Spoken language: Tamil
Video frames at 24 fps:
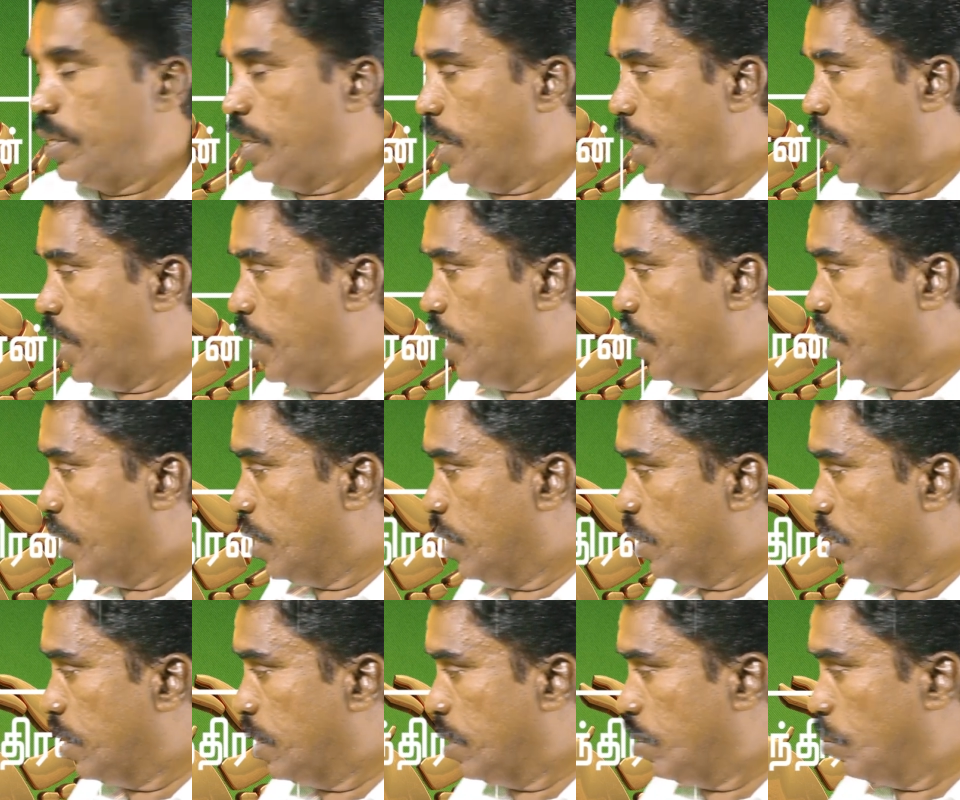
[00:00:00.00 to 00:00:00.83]
ஏழிலே
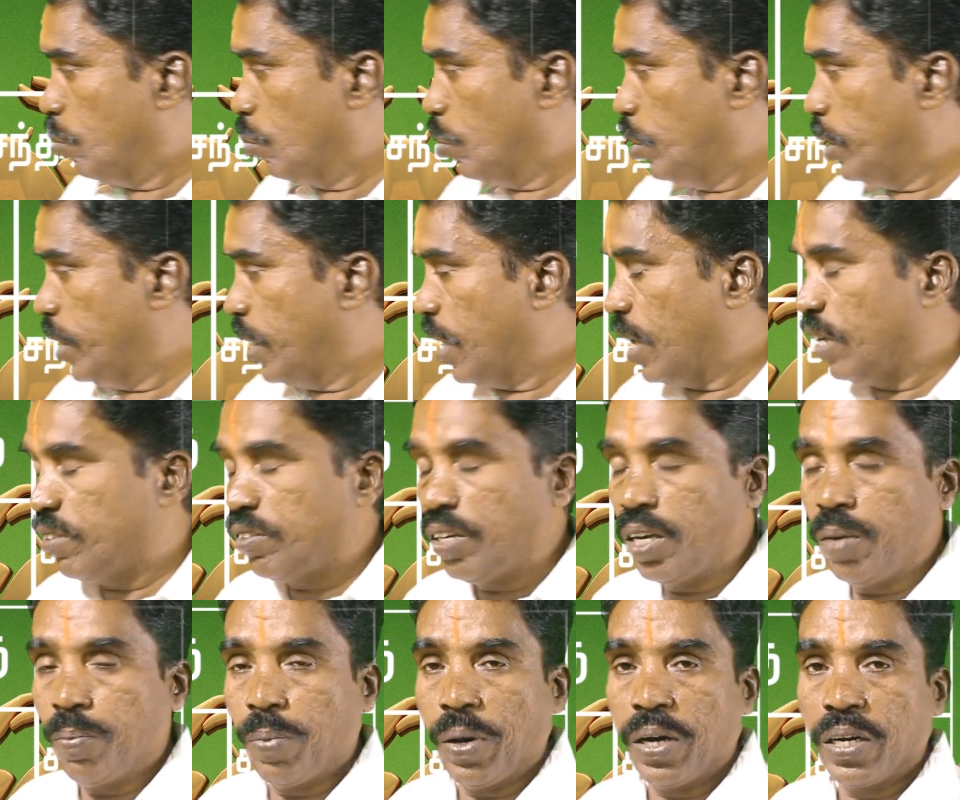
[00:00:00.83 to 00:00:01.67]
இருந்து உங்களுடைய
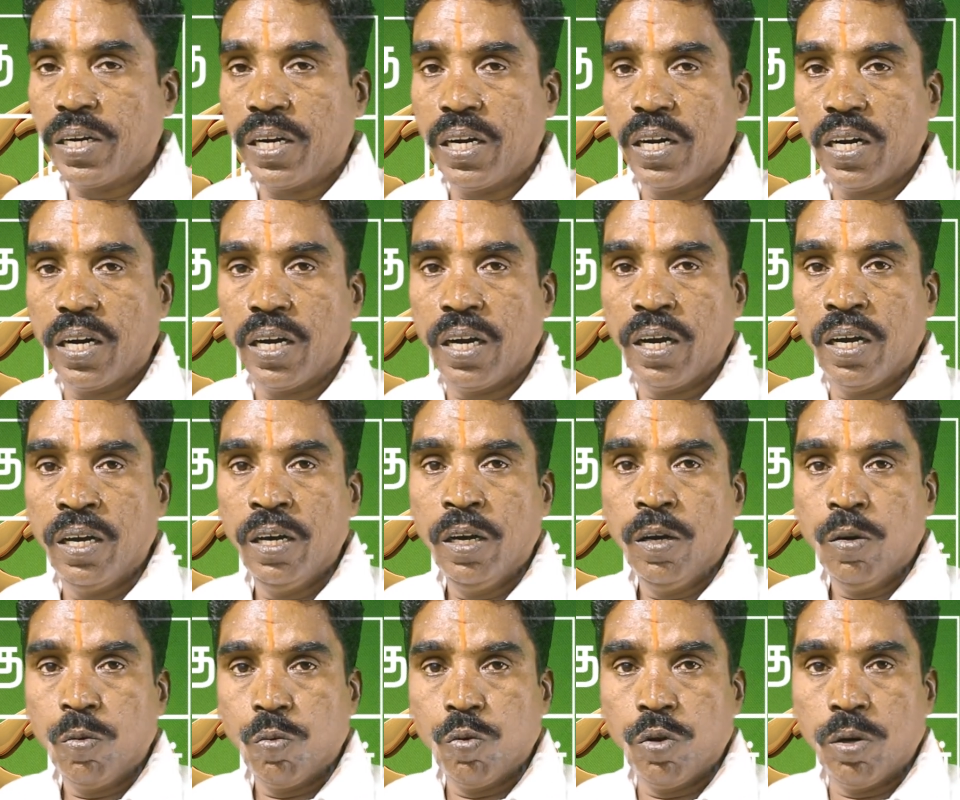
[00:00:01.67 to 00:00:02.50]
ராசியை பார்க்கின்ற
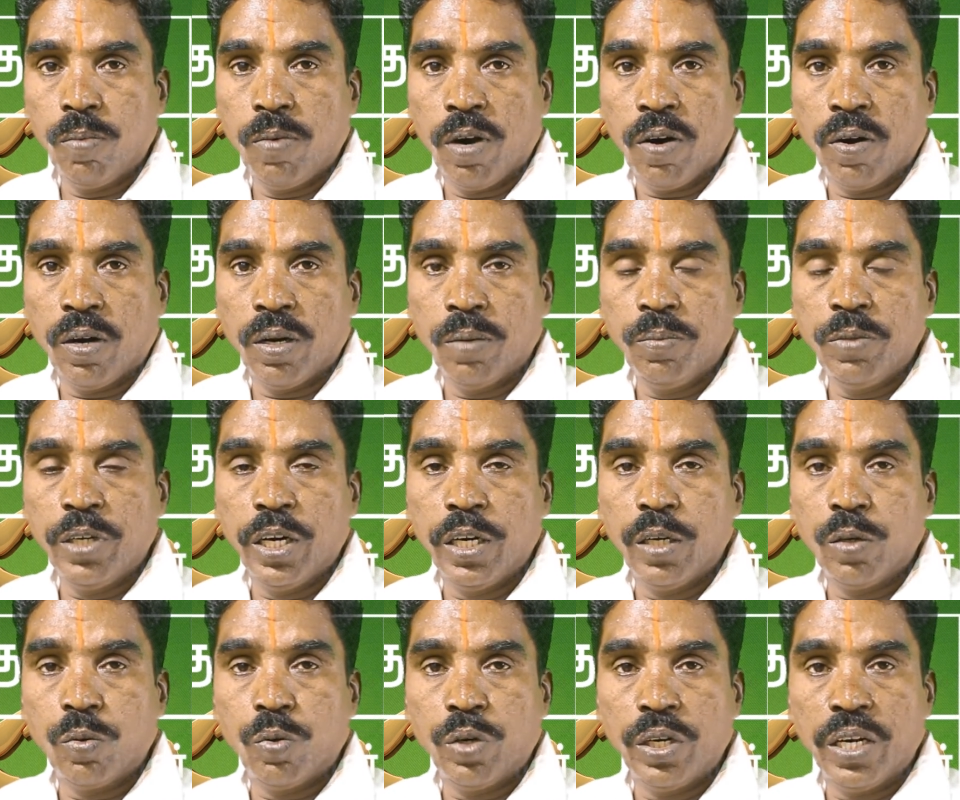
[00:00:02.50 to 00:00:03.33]
குரு பகவானும்
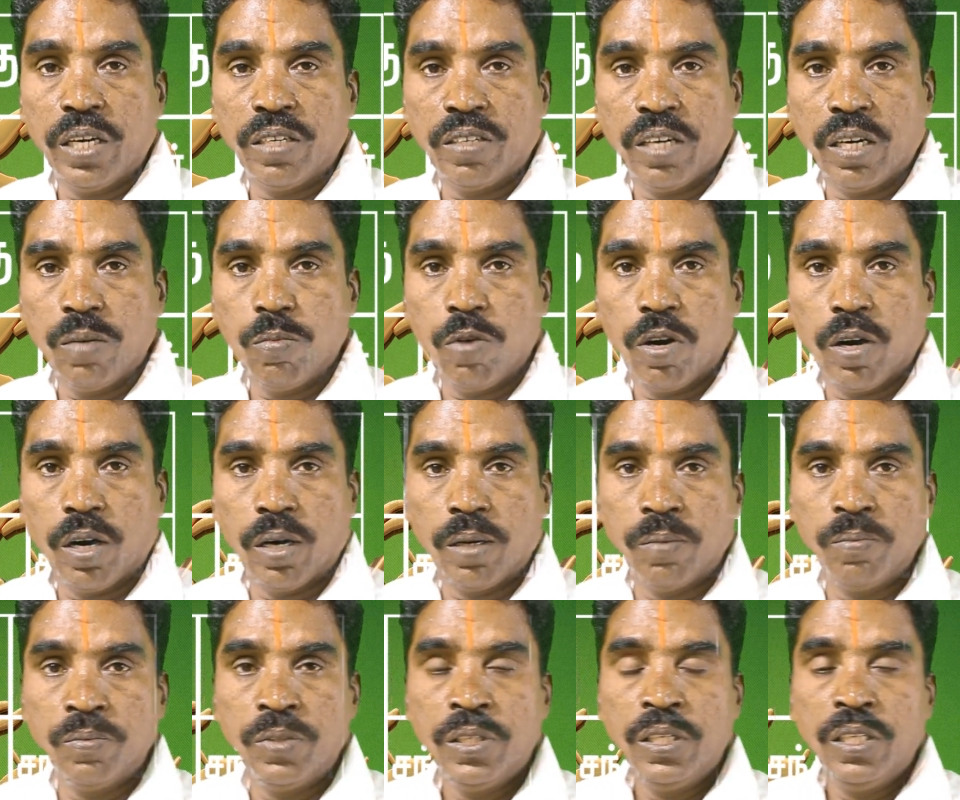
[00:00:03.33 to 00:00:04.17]
ஏழு கூடிய சனி
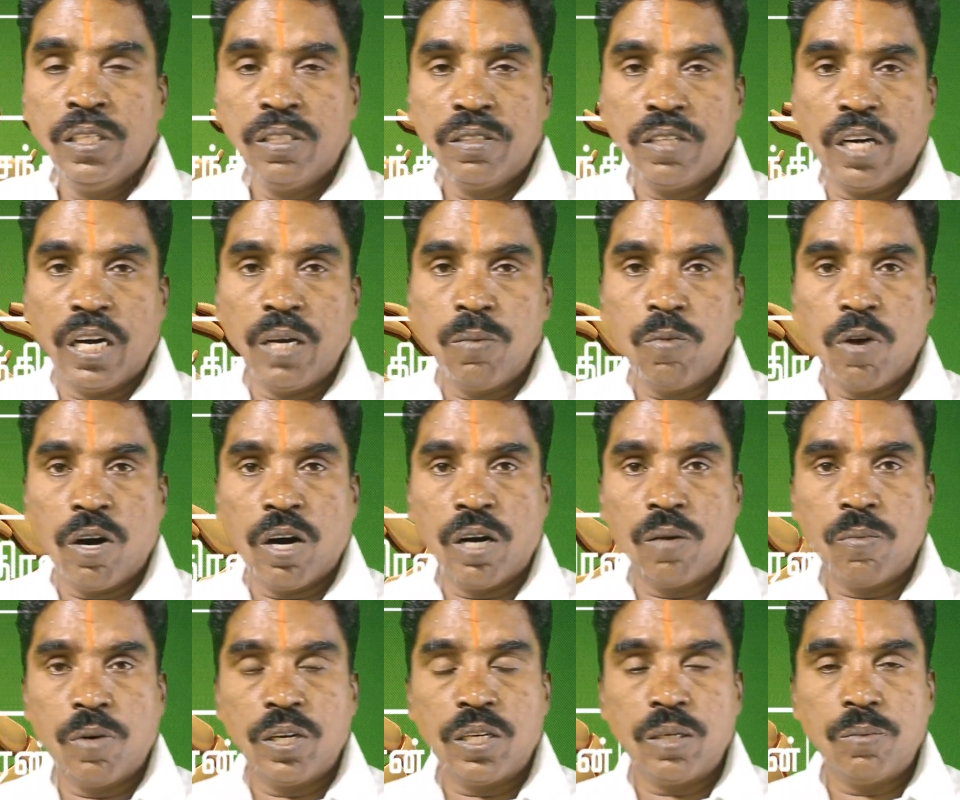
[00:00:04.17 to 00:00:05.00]
பகவானும் சனி
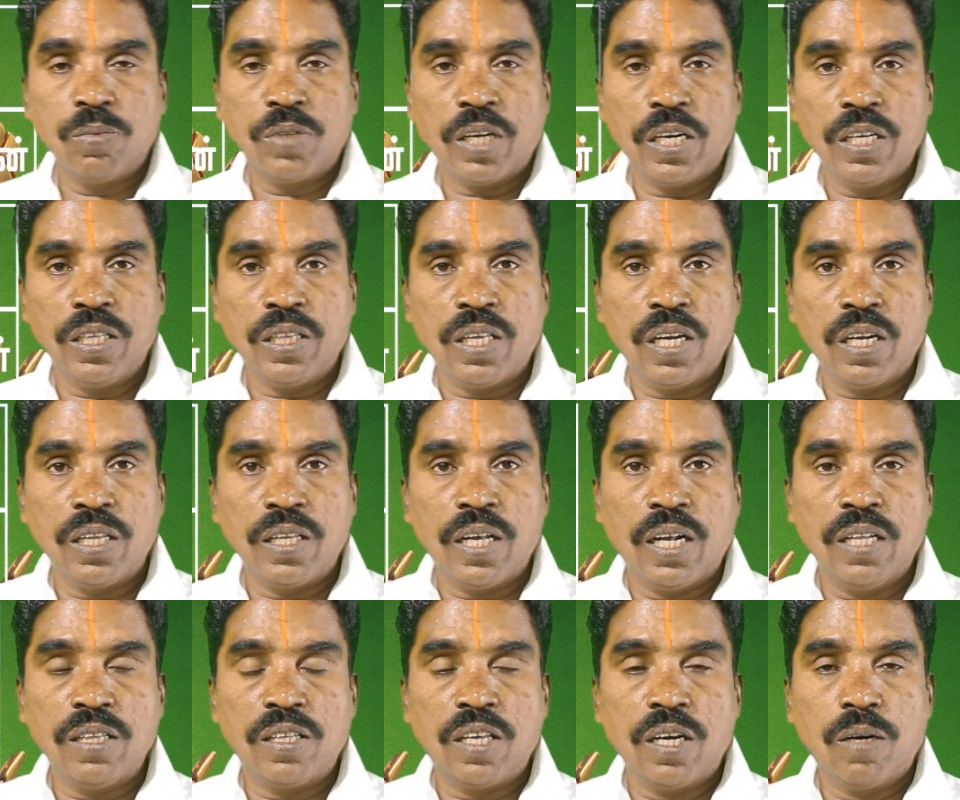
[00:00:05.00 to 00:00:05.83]
பகவான் மட்டும்
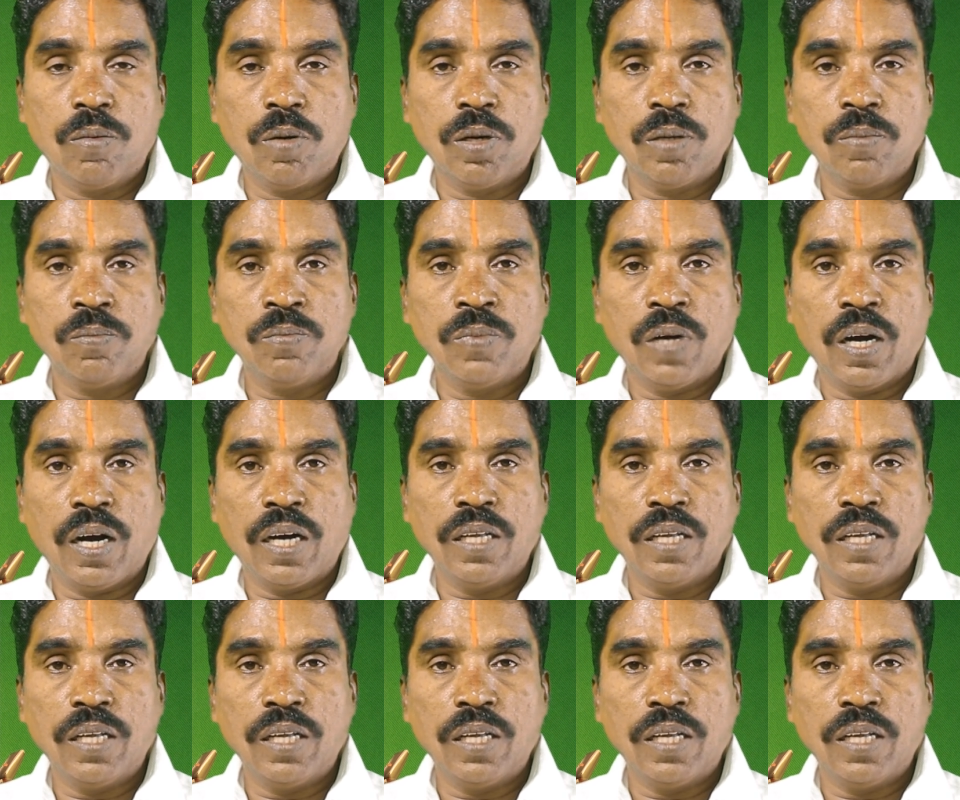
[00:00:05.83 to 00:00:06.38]
தனித்திருந்தால் திருமணம்